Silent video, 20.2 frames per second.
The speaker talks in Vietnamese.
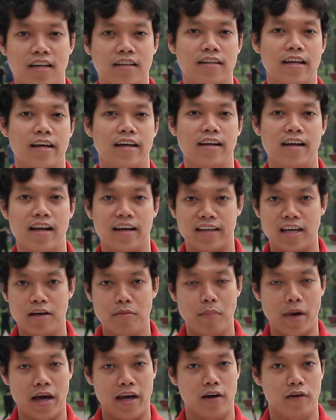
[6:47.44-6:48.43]
Trên đây là
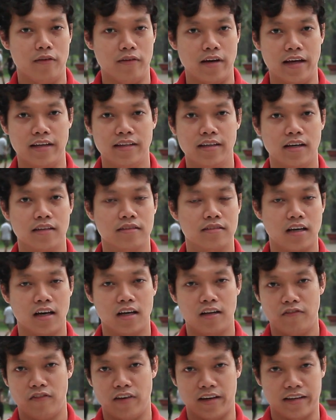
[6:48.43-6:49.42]
cái mẹo để nhớ
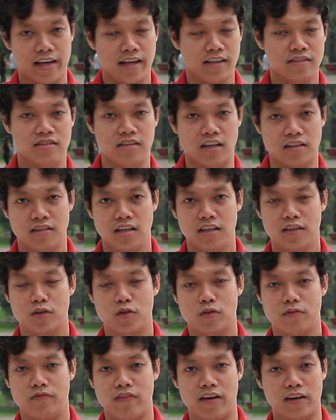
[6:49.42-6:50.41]
tên và các sở thích
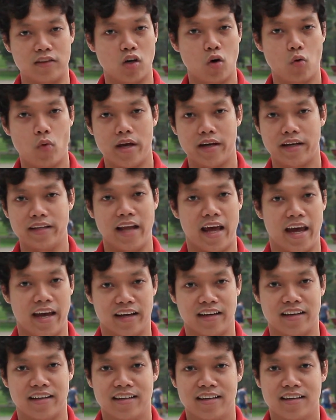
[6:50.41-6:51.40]
và thói quen khách
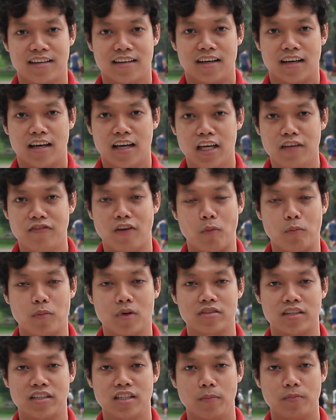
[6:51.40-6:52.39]
hàng. Hy vọng
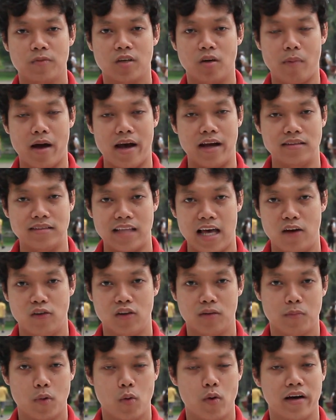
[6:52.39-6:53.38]
nó sẽ giúp cho bạn tạo
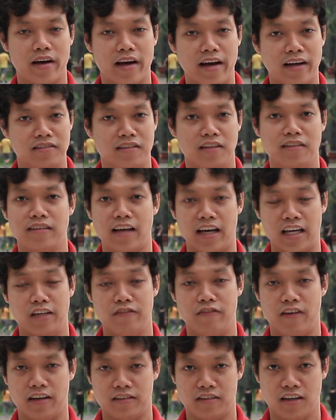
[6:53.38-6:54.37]
được mối quan hệ tin
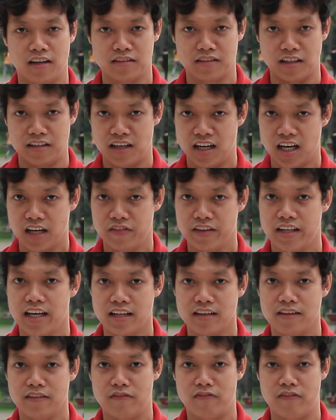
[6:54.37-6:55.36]
cậy và thân tình hơn với
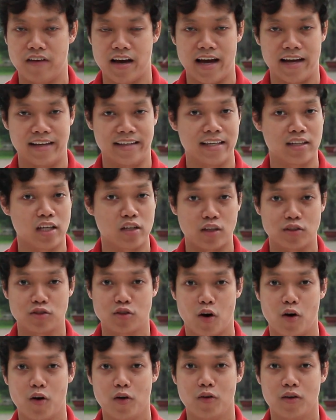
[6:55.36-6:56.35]
khách và gia tăng doanh
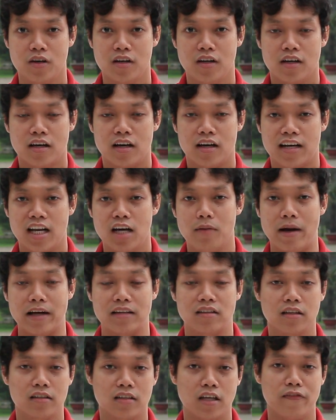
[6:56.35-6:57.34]
số. Nếu
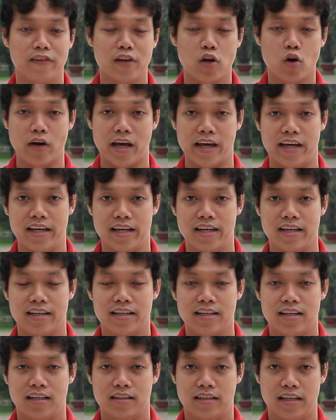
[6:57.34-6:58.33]
bạn thích cái video này á,
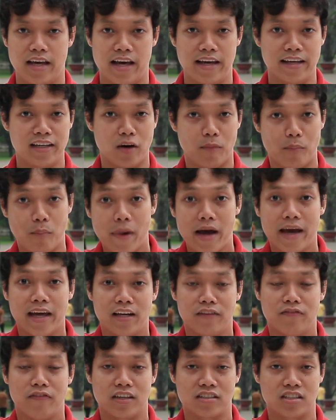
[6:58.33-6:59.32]
thì hãy
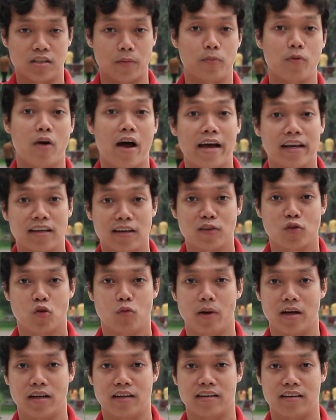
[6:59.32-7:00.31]
comment và subscribe kênh của
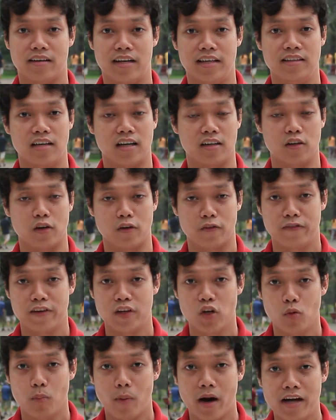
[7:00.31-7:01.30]
mình để nhận được
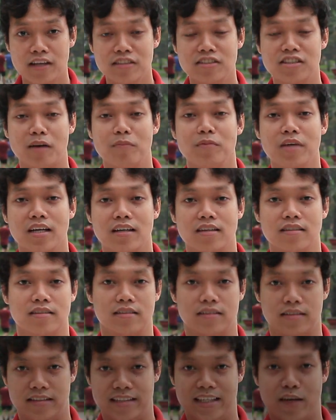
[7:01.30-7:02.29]
video mới sớm nhất.
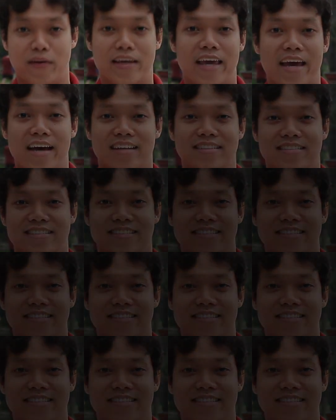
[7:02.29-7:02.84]
Chào cả nhà.